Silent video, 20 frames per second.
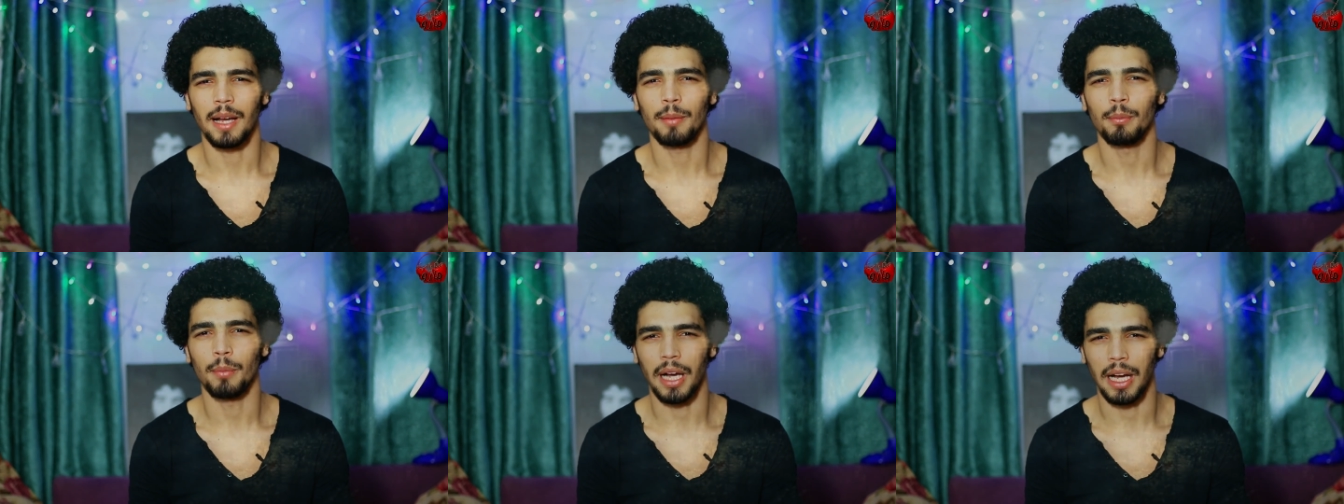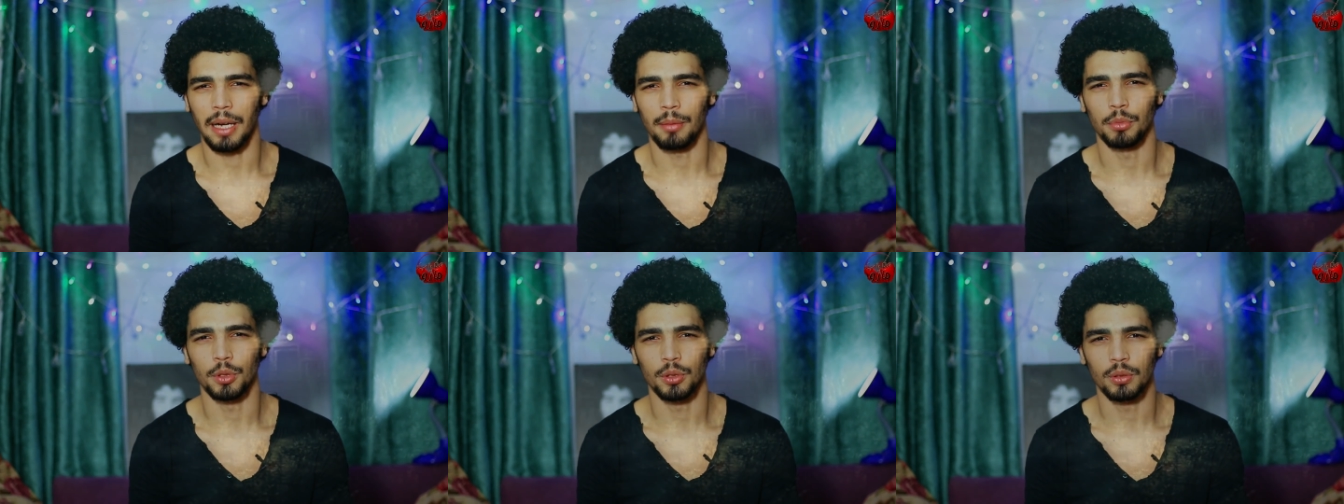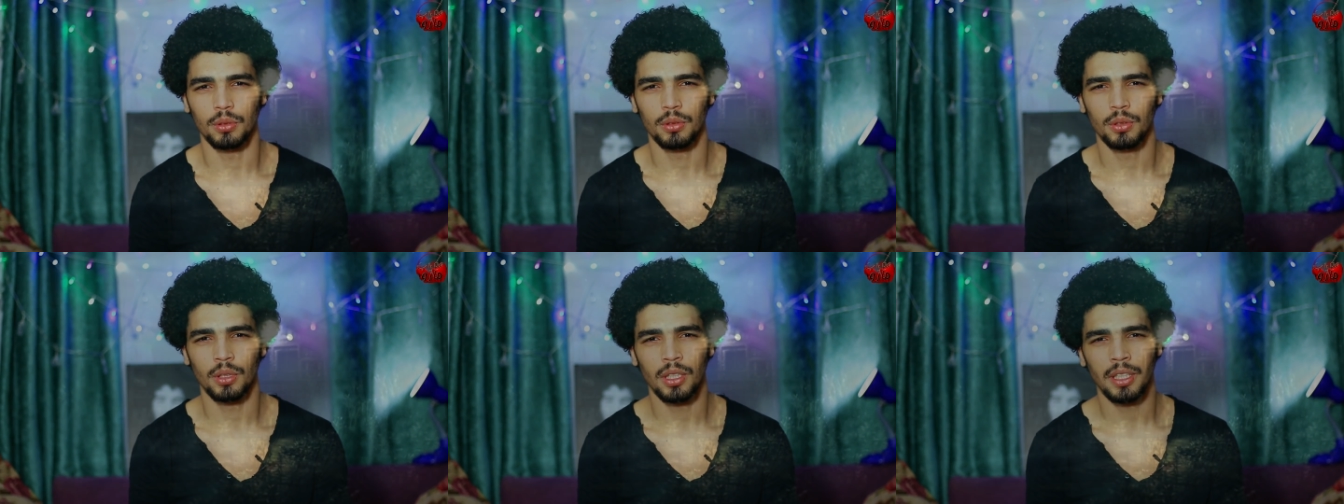عم
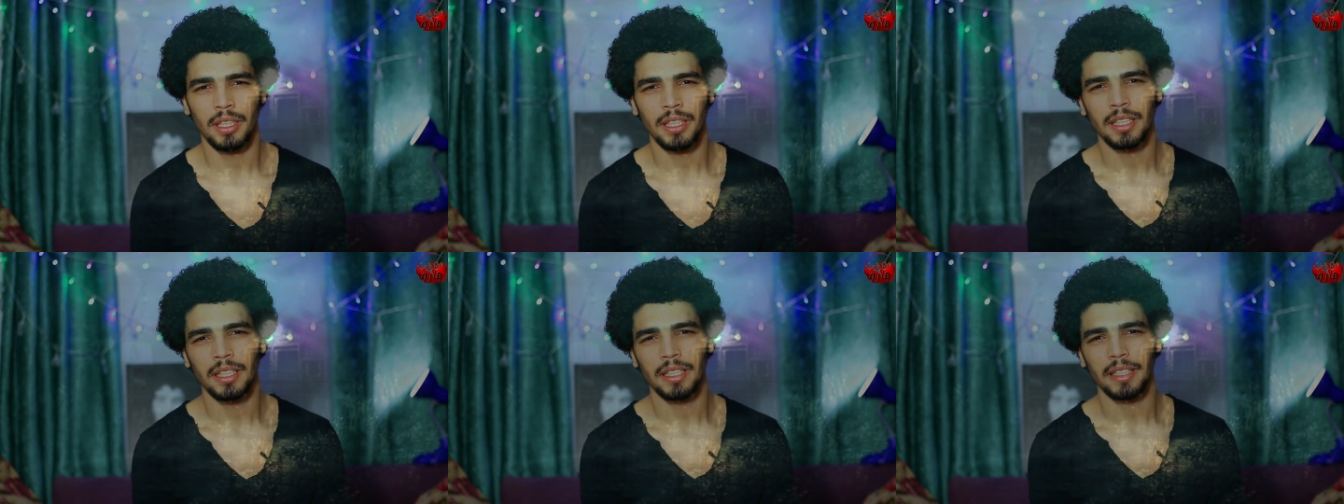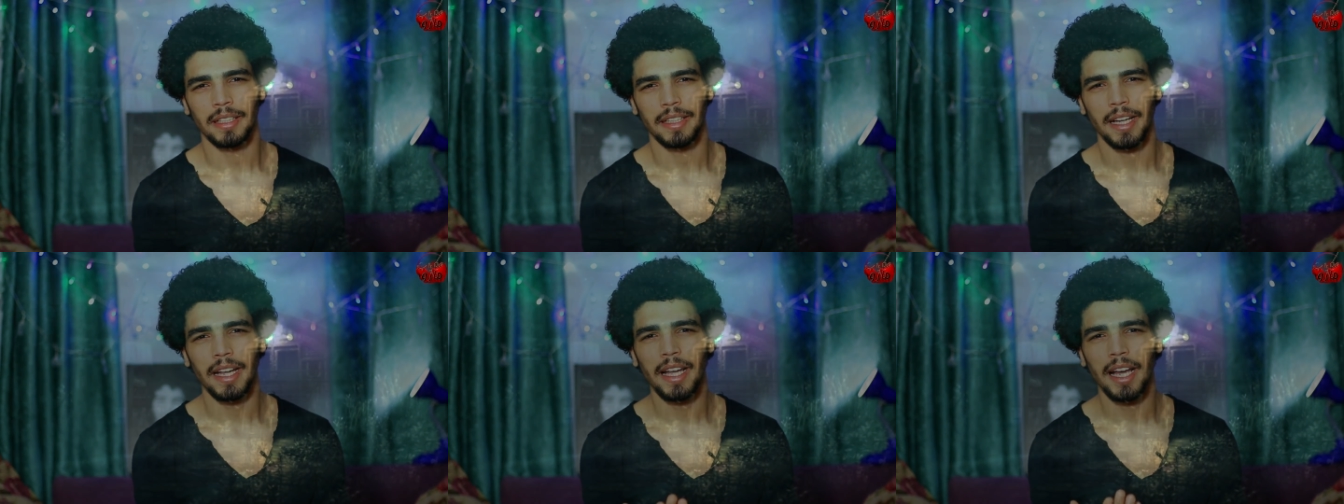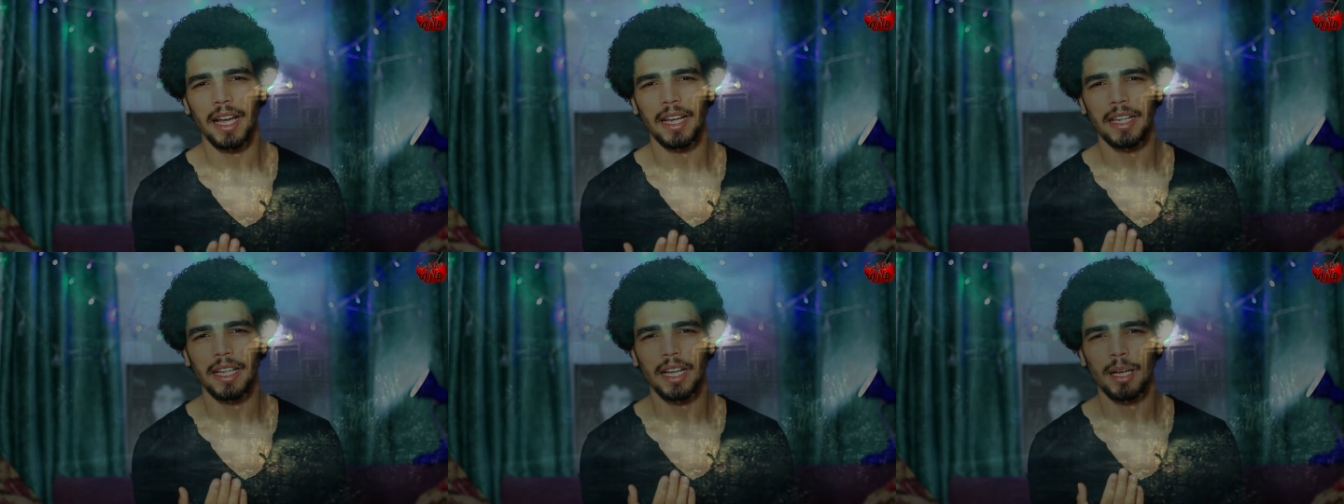عبده جاي
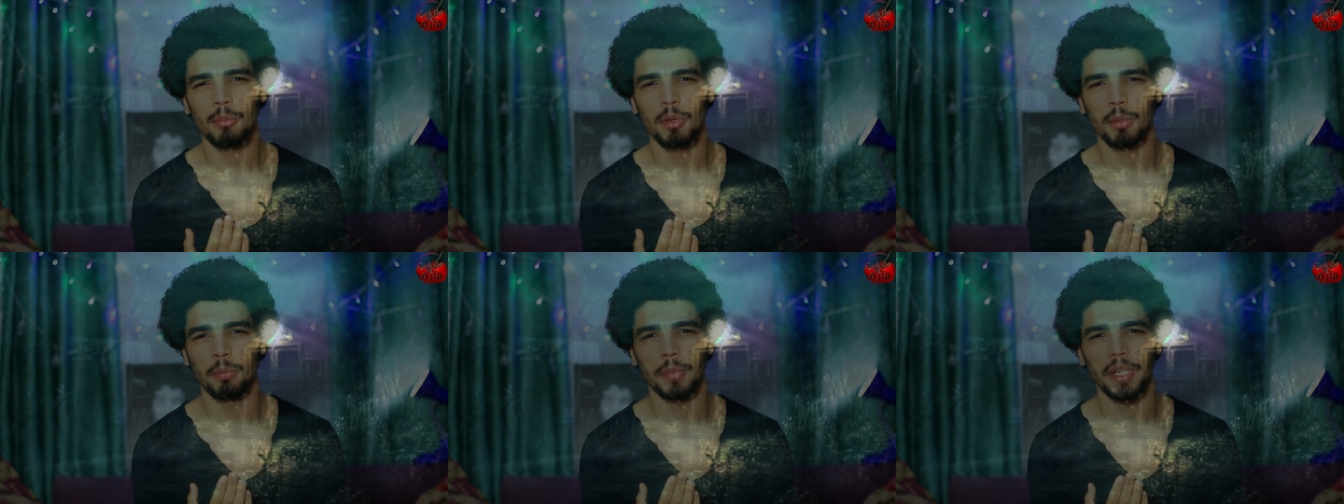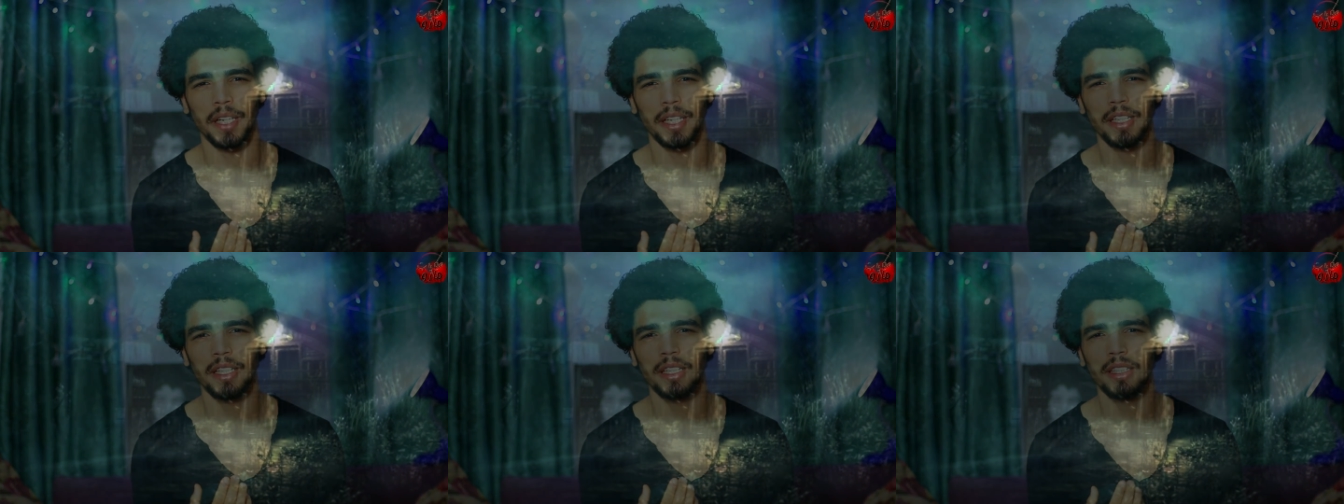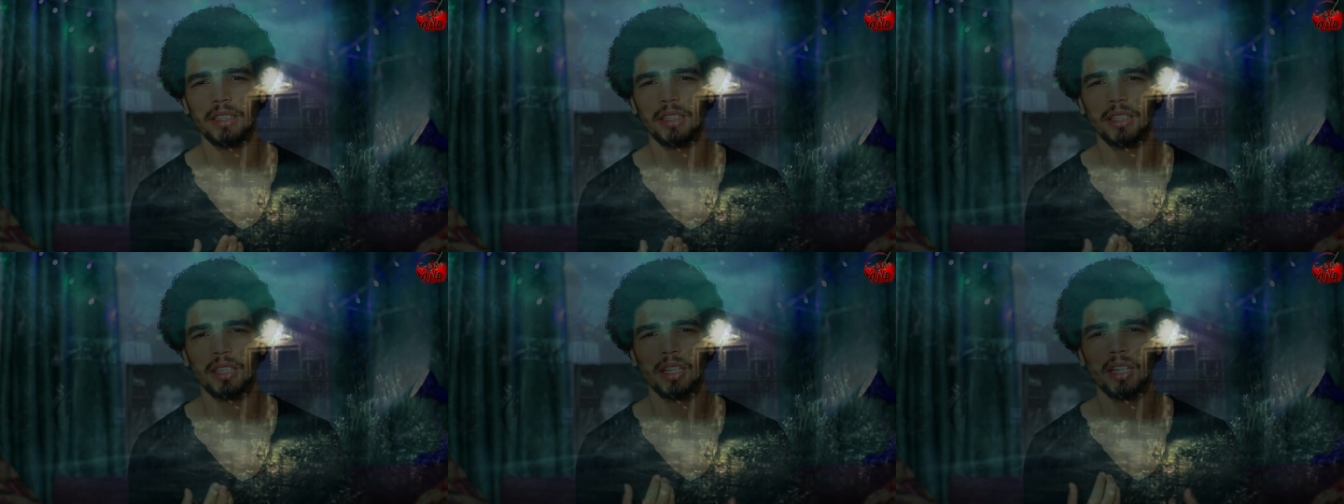عليها من
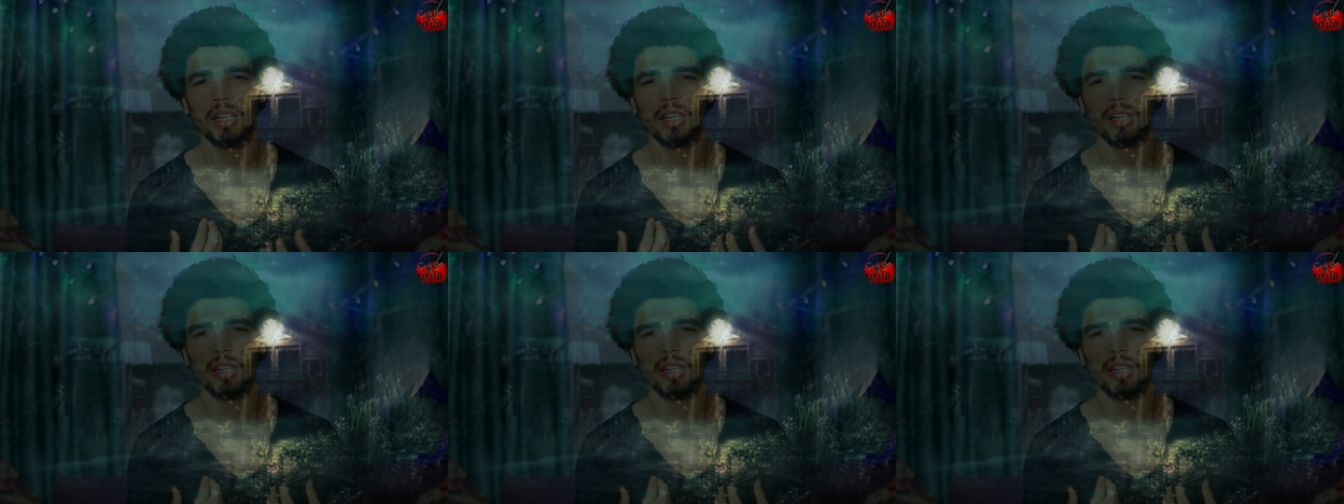بعيد